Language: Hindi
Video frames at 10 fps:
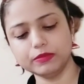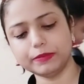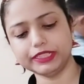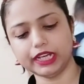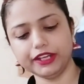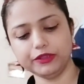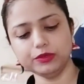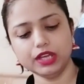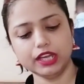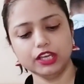है वो मैं बता रही
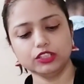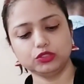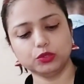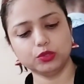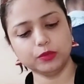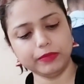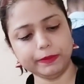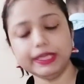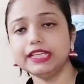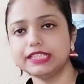हूं तो
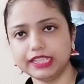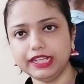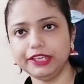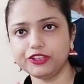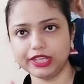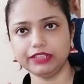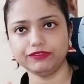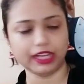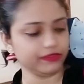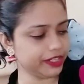मे बी इसीलिए शायद
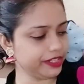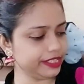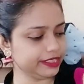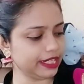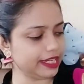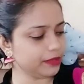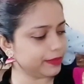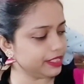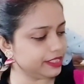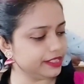500 का है
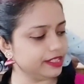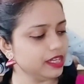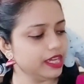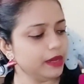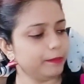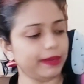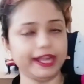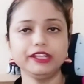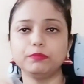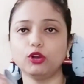बट
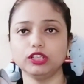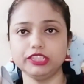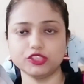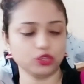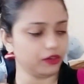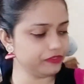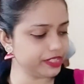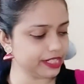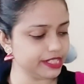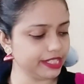पैंट eh, बहुत ही
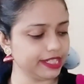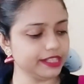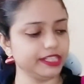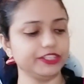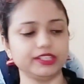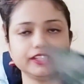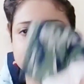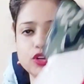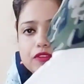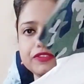सॉफ्ट है ठीक है टी
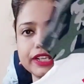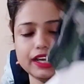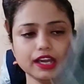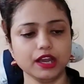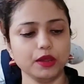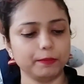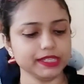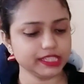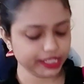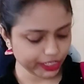शर्ट सॉफ्ट है
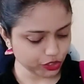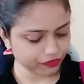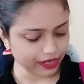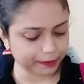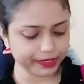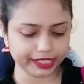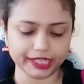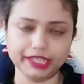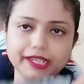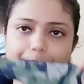बस ये जो
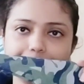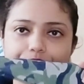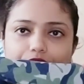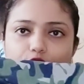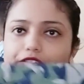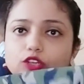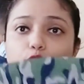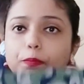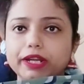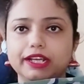फैब्रिक है ये तो ये
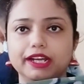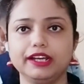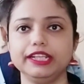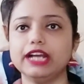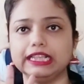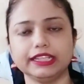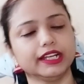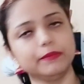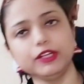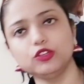ऊपर का
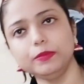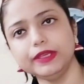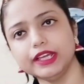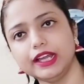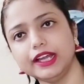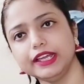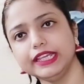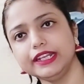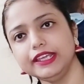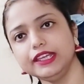अंदर का बिल्कुल भी eh,
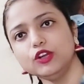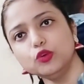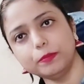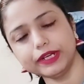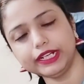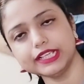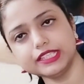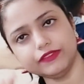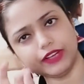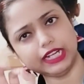ये नहीं है ऊपर का
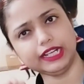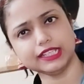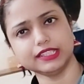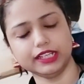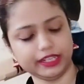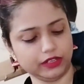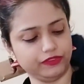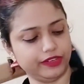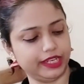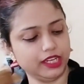सिर्फ हल्का सा
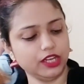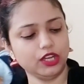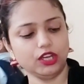रफ है